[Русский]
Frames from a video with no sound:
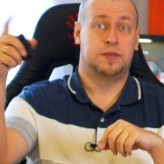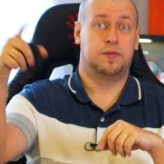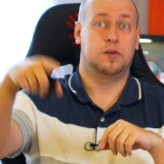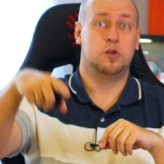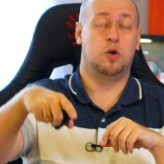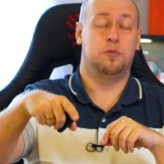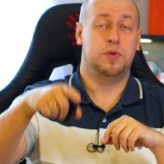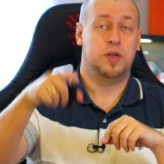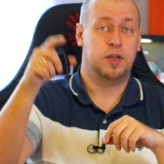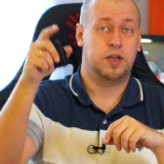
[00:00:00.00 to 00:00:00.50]

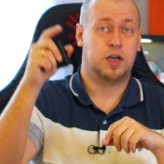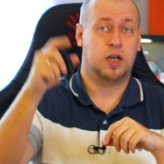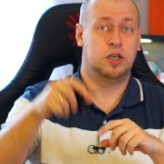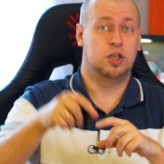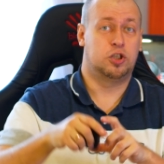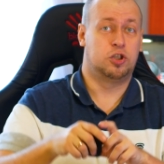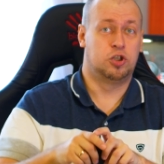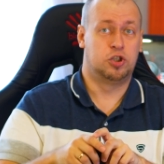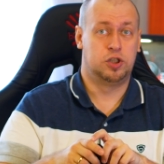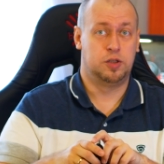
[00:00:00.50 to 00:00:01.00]
Свое мнение,
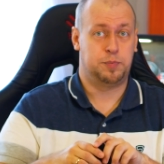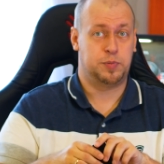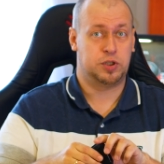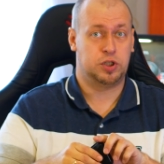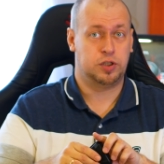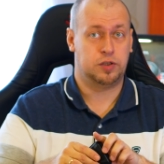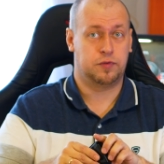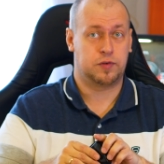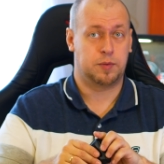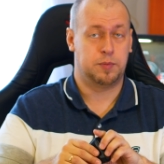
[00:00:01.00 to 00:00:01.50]
конечно же,
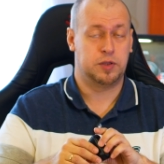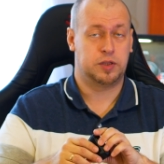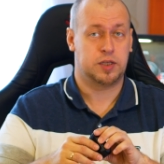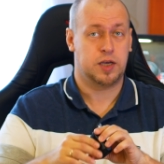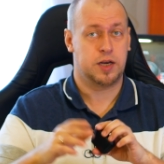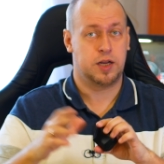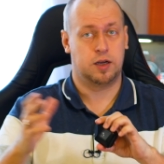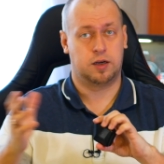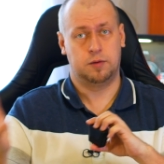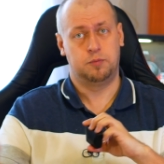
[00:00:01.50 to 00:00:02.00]
напишите в
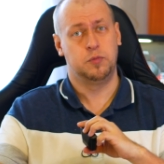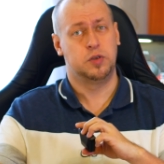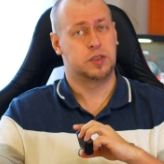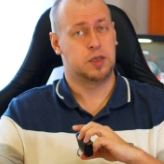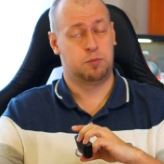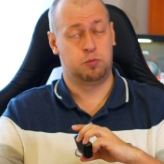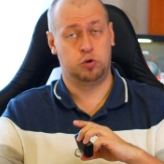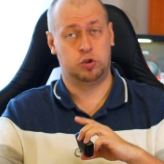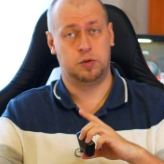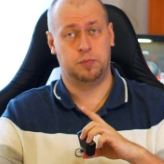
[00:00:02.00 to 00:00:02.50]
комментариях. Не
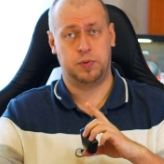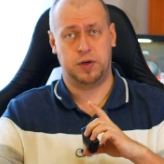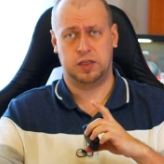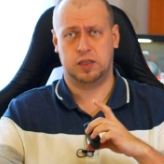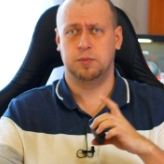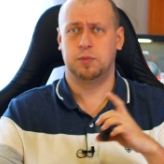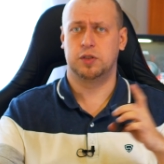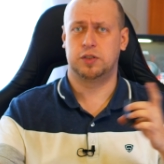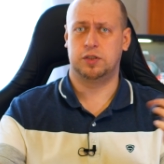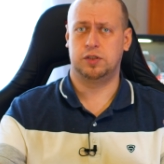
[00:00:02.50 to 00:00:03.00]
забудьте при
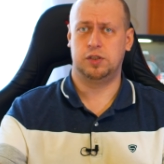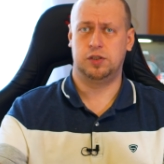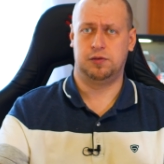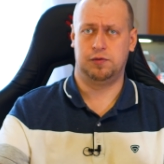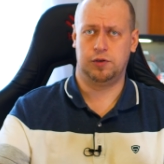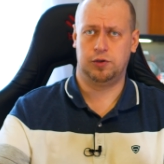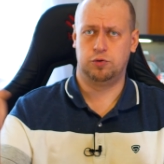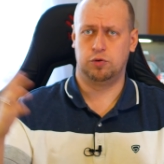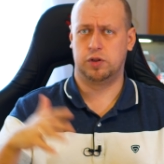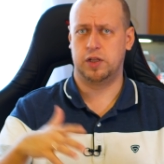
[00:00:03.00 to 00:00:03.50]
этом
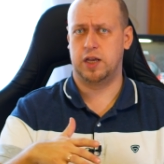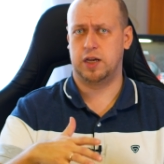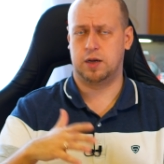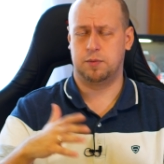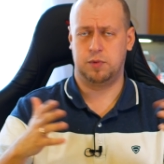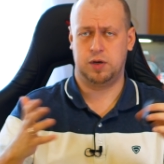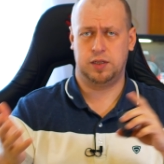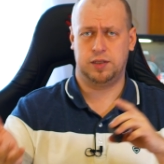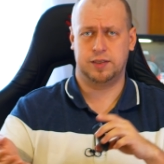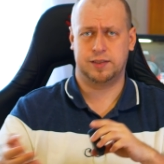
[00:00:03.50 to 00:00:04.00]
оценить видео
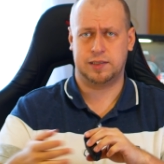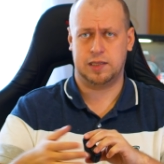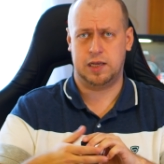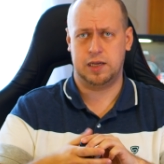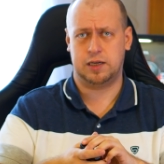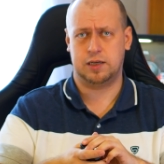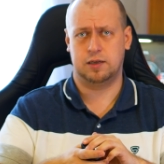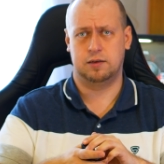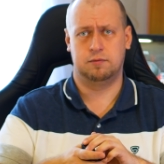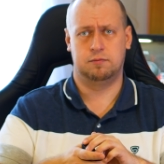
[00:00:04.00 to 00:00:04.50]
лайком или
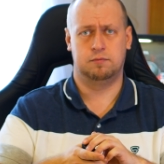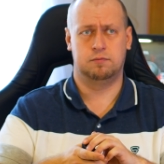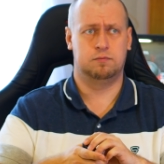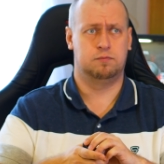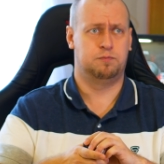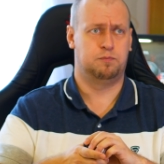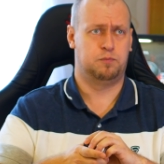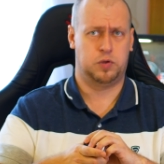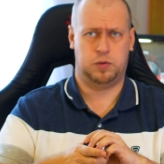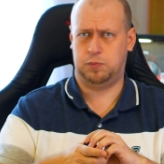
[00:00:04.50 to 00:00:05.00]

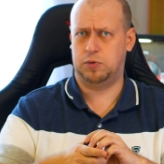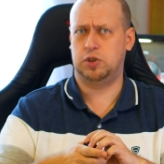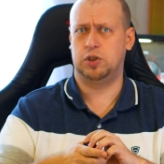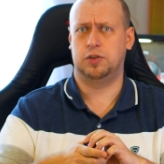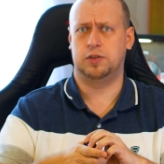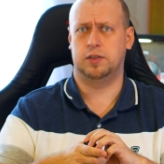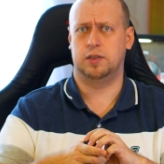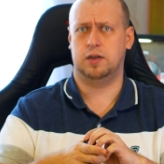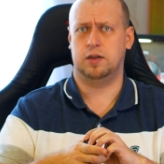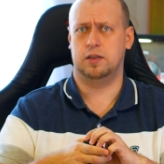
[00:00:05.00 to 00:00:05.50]
дизлайком.
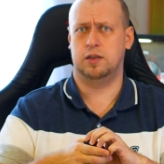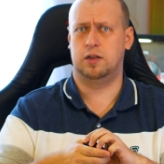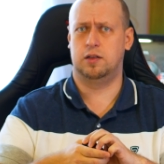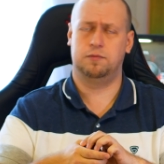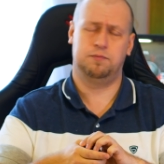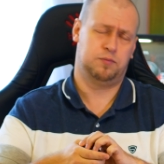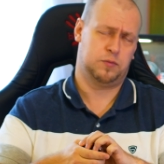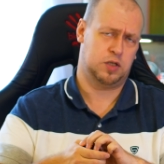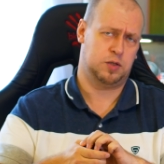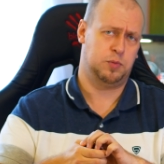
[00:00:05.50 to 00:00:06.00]
Подпишитесь на
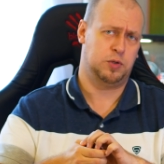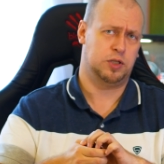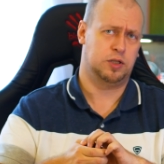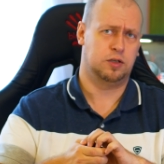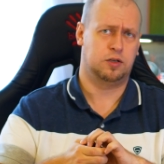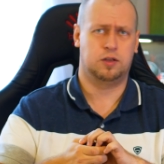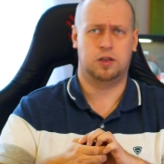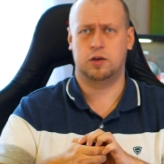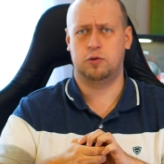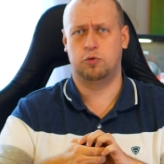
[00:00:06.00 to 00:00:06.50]
канал, нажмите
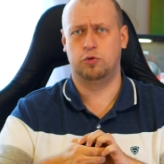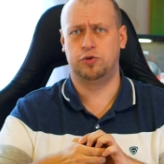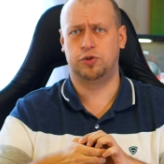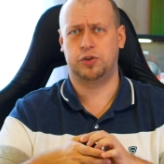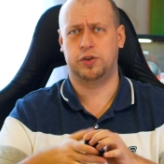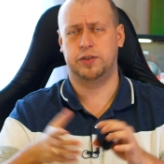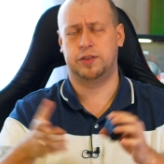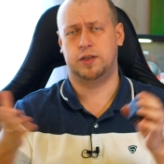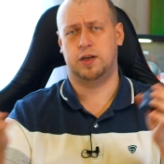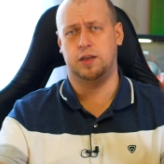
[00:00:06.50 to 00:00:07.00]
на
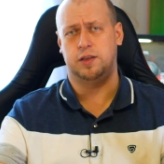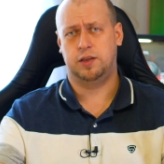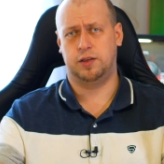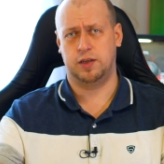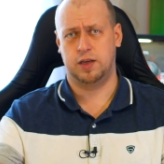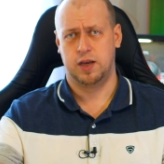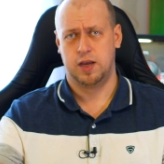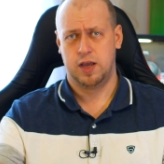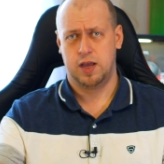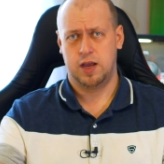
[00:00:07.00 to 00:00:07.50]
колокольчик, если
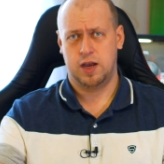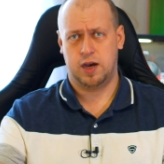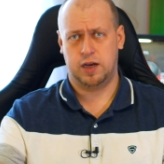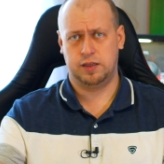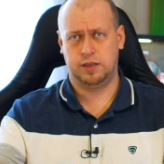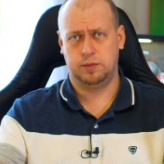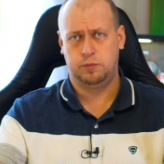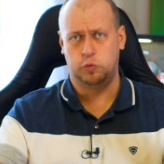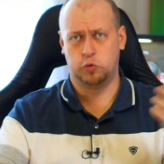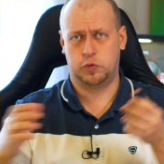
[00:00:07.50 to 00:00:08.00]
хотите
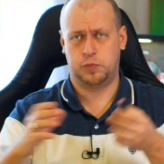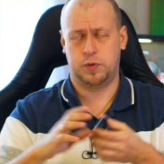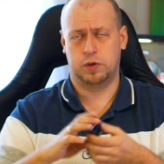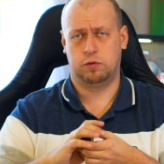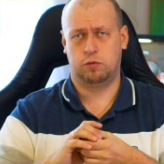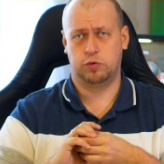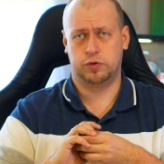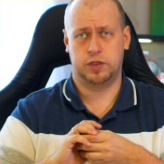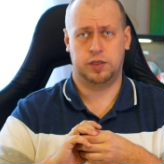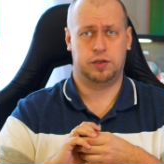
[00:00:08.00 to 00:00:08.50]
одними из
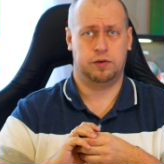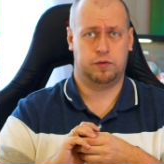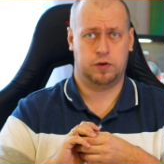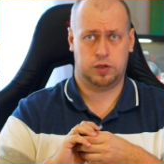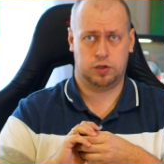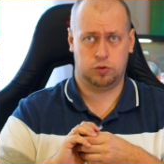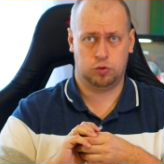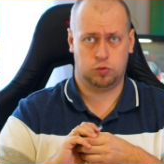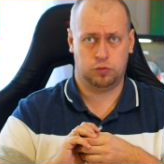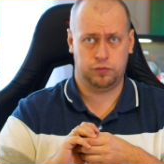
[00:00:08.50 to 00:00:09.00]
первых узнать о
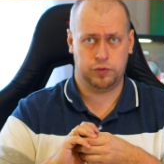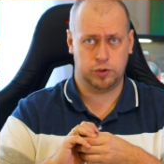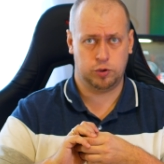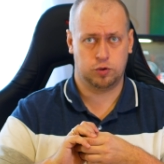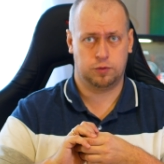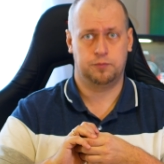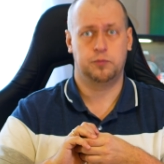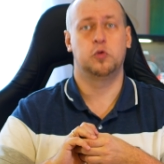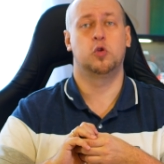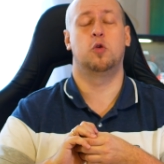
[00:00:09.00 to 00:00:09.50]
выходе нового
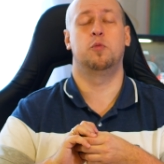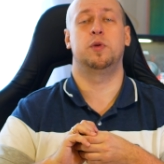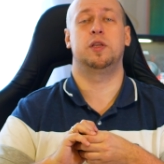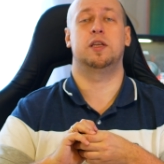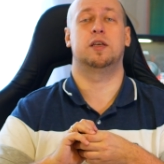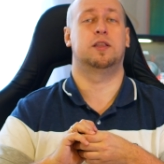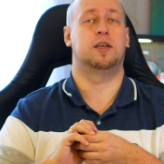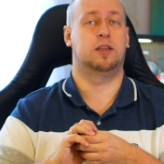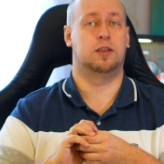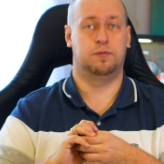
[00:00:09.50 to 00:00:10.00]
видео. Но ну, а у
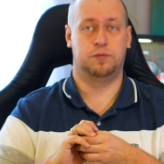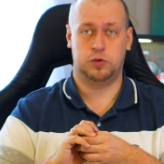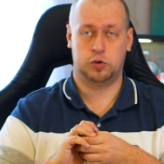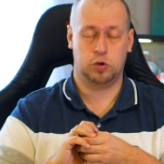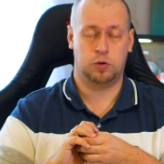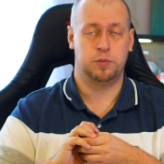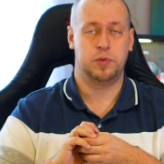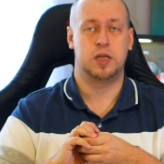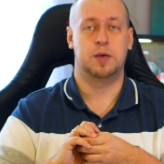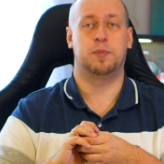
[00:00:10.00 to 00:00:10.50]
меня на этом
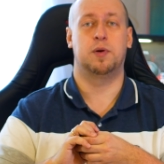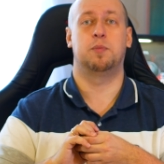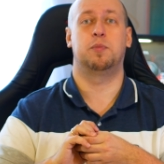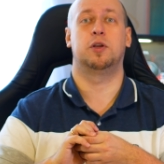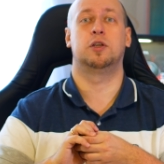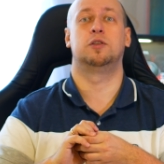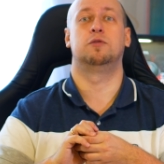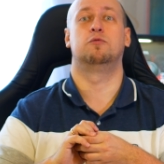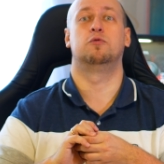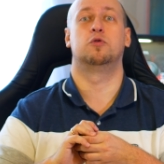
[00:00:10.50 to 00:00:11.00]
все. Меня
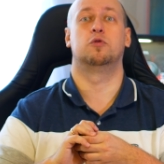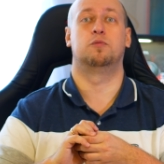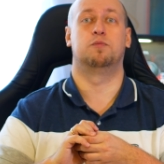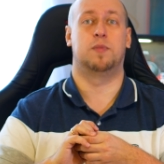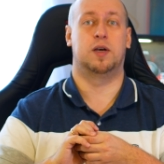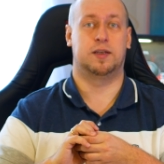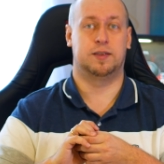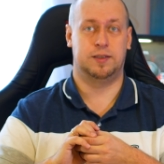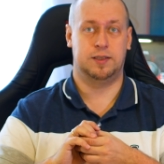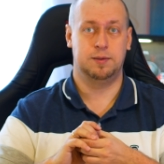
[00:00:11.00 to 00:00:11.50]
по-прежнему по-прежнему
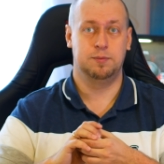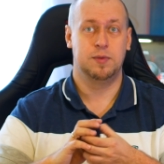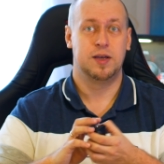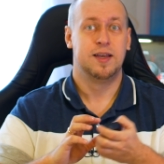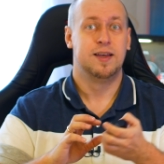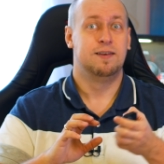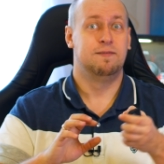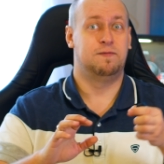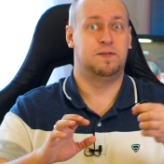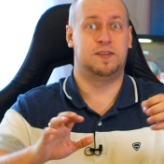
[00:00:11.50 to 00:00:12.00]
зовут Максим.
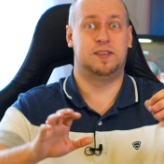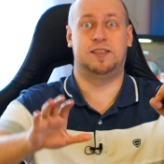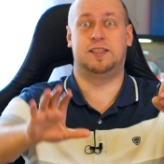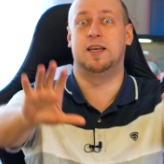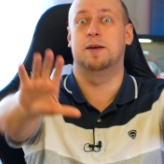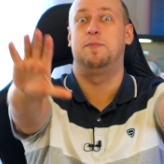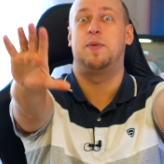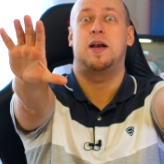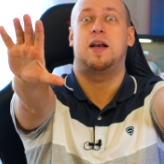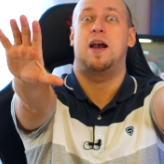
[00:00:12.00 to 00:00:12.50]

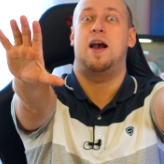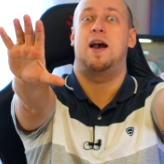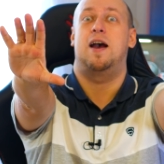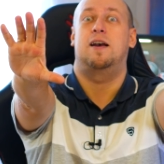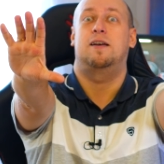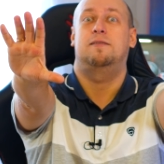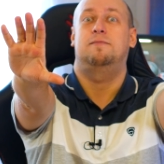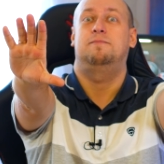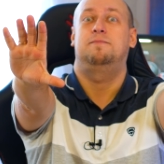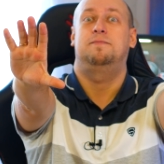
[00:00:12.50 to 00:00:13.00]
Всем пока!